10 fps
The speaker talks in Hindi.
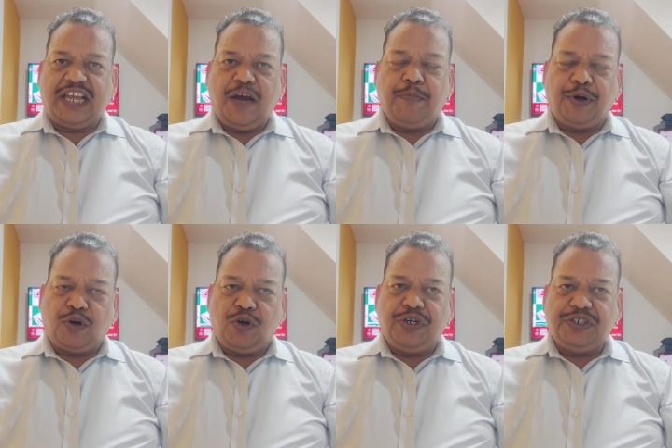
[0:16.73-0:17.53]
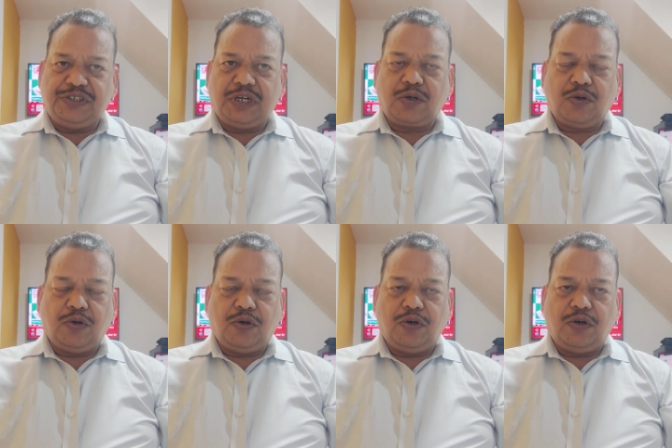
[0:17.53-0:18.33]
क्या पेट्रोल डीजल को
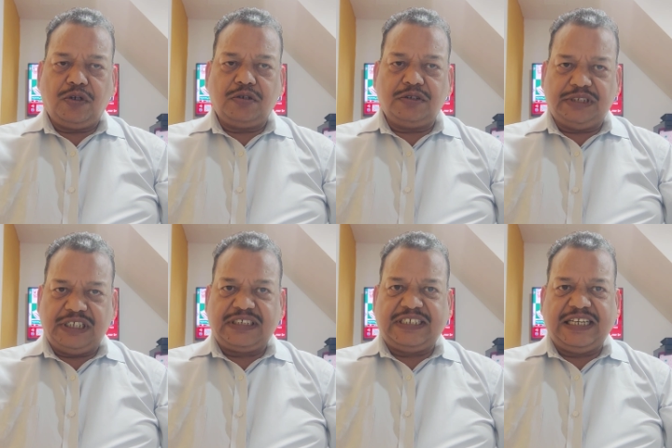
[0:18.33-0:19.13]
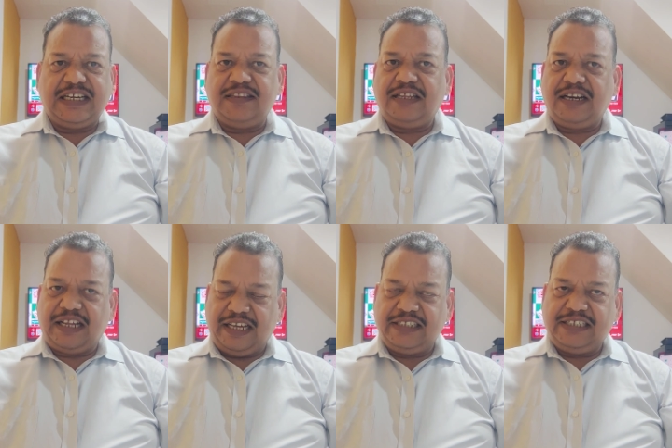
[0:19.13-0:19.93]
जीएसटी के अंदर
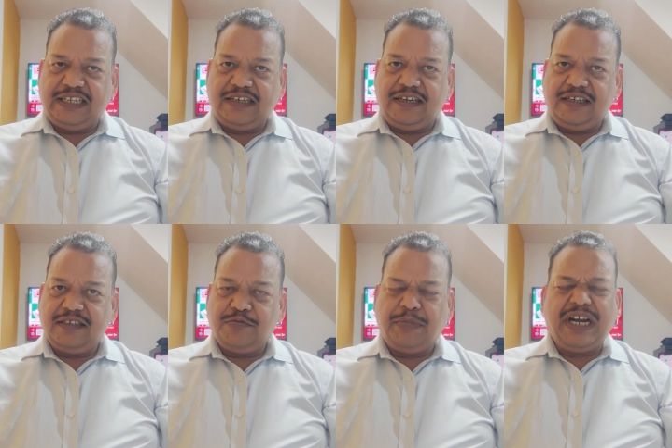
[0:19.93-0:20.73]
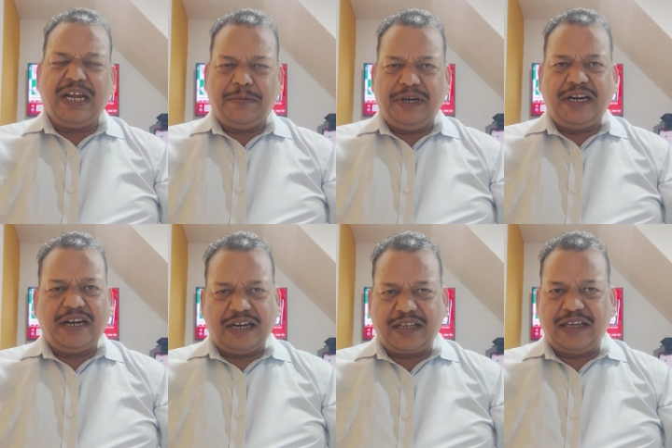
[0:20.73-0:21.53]
लाया जाएगा बगैर वगैरह
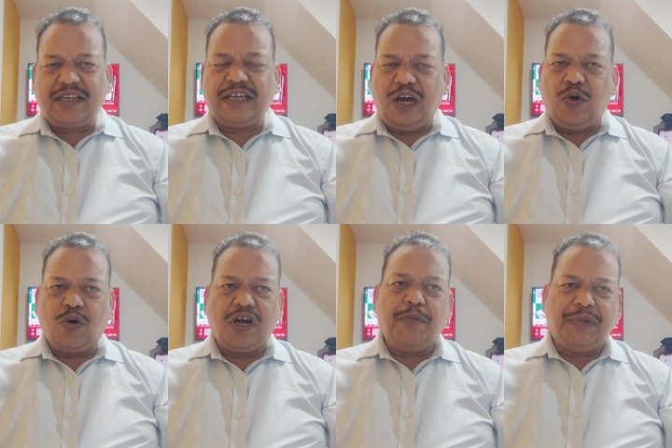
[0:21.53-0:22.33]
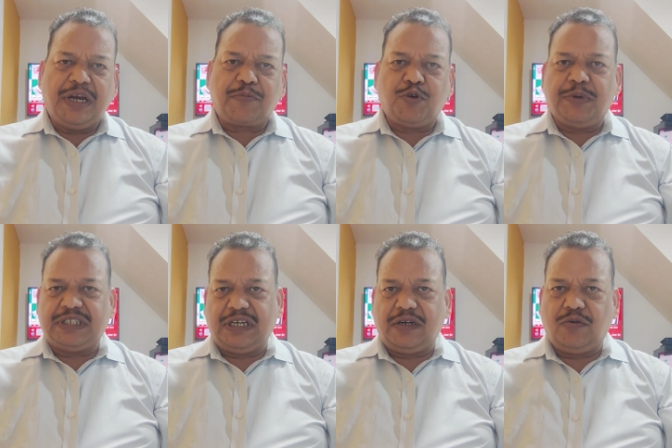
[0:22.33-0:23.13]
करके क्या होगा मैं आपको
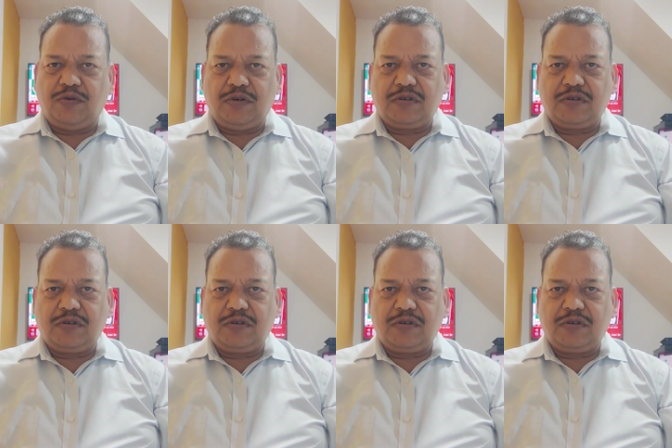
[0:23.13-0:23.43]
बता रहा हूं